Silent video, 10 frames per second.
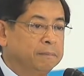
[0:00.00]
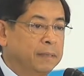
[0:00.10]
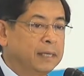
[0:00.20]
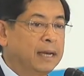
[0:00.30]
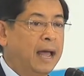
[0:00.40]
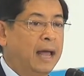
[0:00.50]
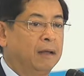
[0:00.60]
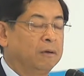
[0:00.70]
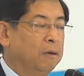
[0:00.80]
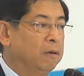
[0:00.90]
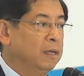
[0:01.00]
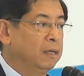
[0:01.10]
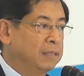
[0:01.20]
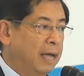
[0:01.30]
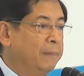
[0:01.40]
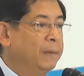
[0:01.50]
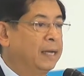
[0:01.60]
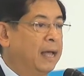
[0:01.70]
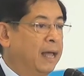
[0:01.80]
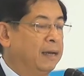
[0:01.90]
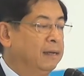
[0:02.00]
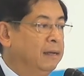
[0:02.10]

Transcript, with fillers: พัฒนาแล้วก็ใช้พลังงาน